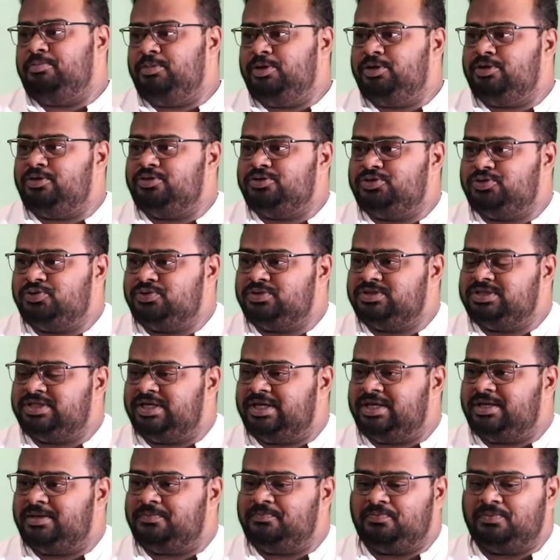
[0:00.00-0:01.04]
మీరు చూస్తే
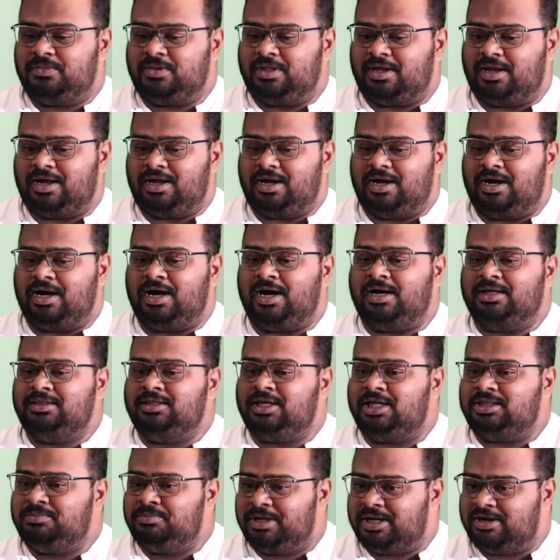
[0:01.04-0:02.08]

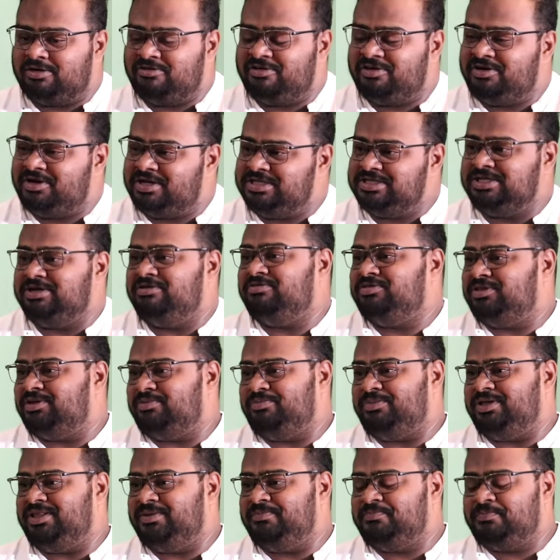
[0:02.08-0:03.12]
ఆధ్యాత్మికటువంటి జీవితం
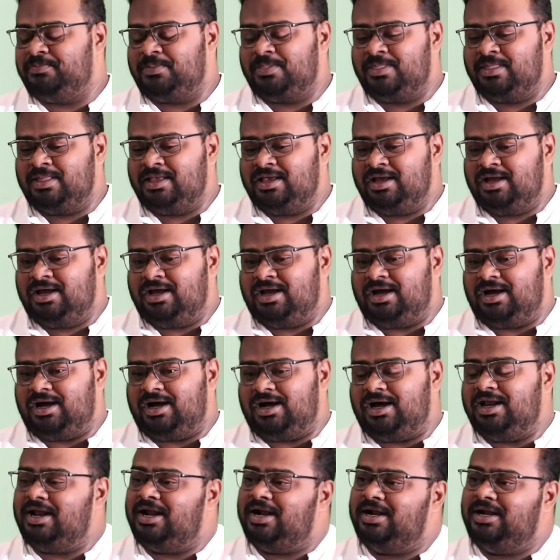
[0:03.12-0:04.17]
ఇది
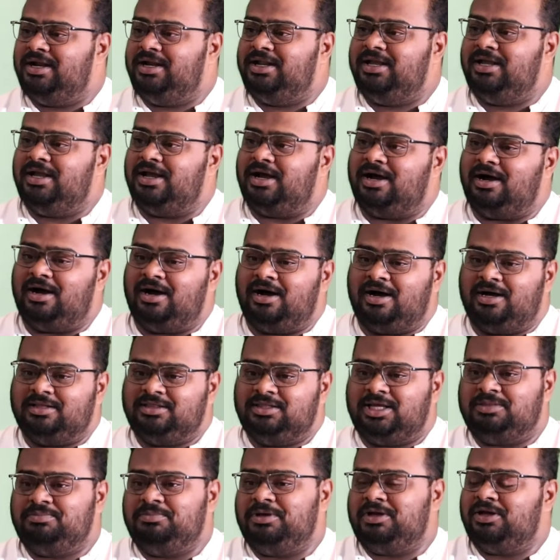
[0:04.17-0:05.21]
అలాంటి
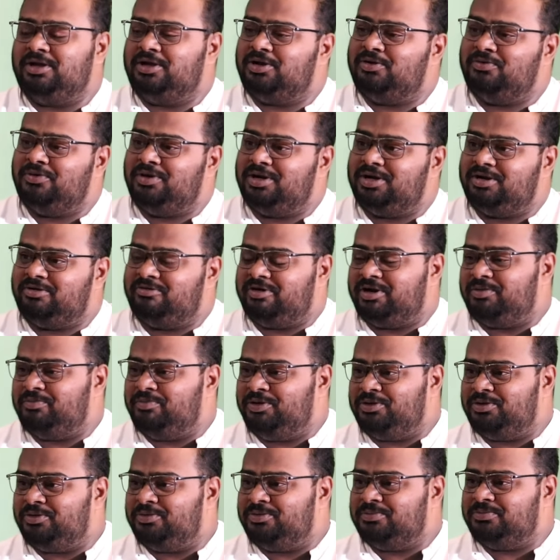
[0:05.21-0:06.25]
ఆధ్యాత్మికంగా ఉన్నటువంటి
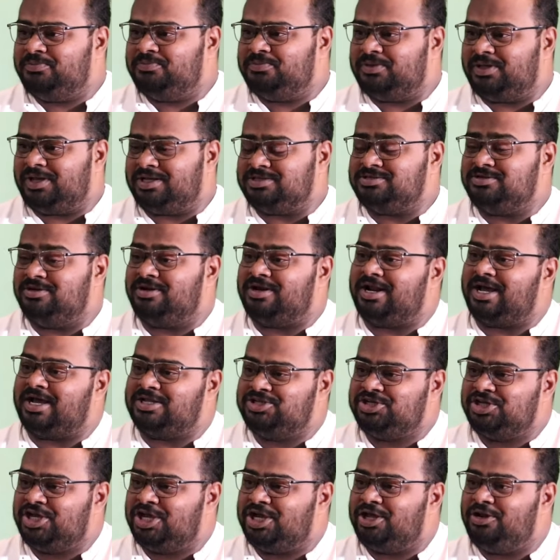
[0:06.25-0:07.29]
మీరు అసలు
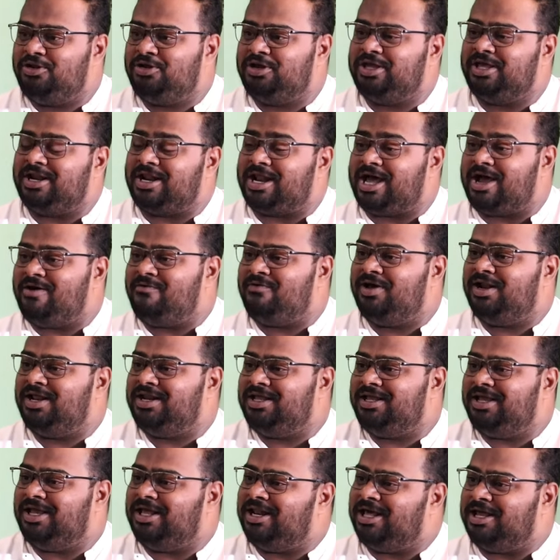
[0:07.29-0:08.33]
రాజకీయాల్లోకి
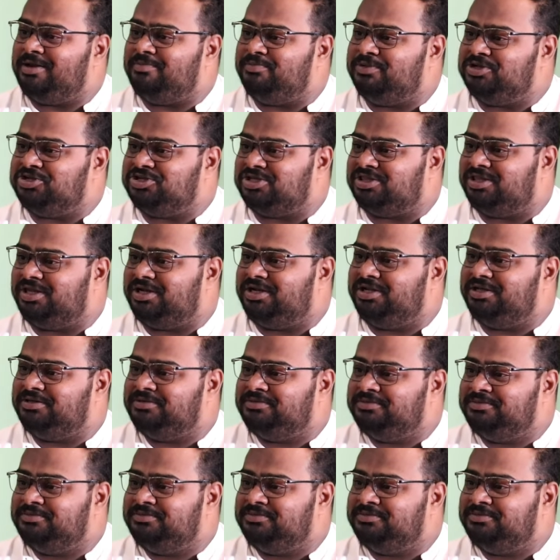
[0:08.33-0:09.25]
రావాలని ఎలా అనిపించిందండి